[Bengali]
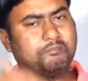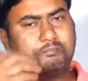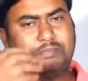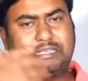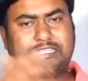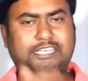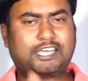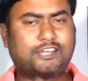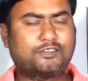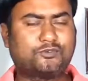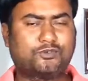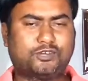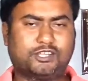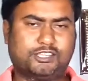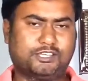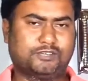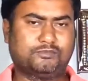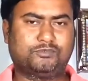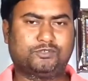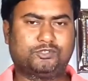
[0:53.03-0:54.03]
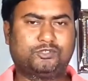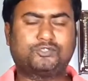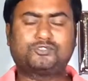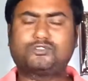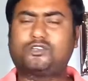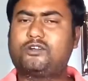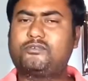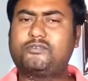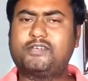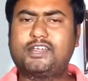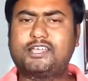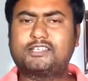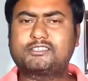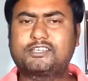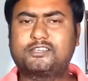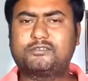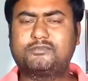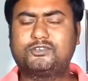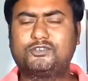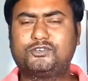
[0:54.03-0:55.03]
বিচার করে দেখব তো চলো ফ্রেন্ড
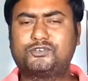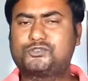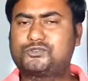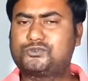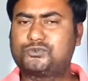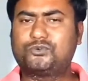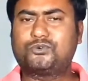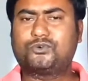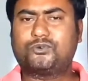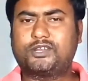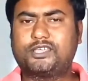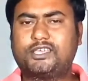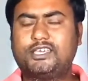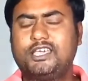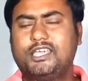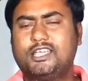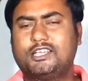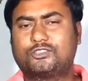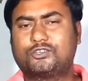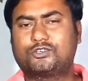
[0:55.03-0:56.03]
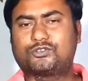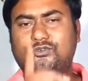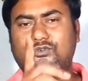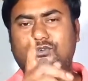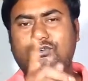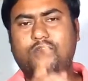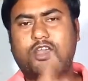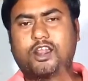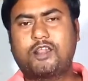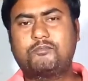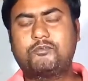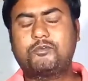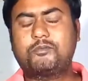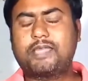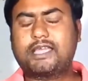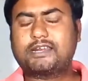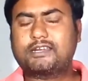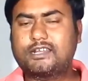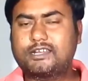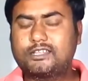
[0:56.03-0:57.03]
আজকের ভিডিও শুরু করি তো শুরু করার পূর্বে
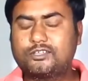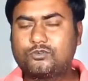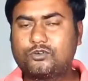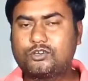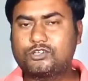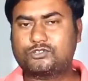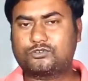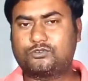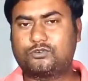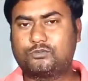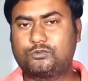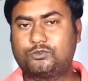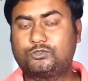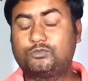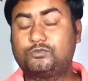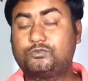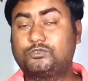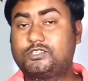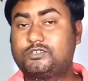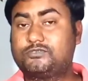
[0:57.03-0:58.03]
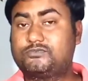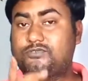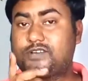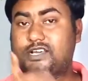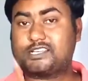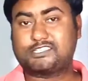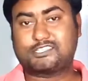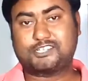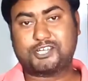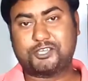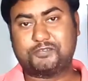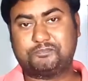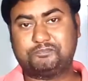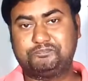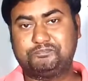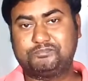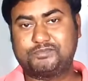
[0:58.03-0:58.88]
একটা রিকোয়েস্ট করব তুমি যদি ফার্স্ট টাইম